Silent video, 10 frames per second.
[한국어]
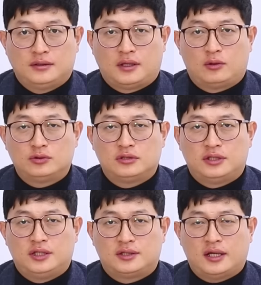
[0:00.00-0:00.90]
예,
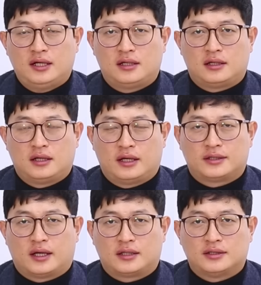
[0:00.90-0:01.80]
오늘 인텔에
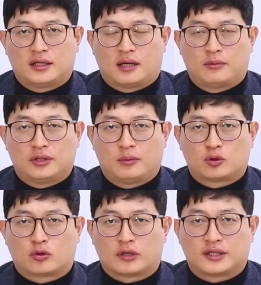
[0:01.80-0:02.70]
대한 얘기 한번
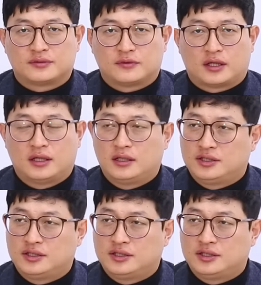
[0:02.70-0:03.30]
해보도록 하겠습니다.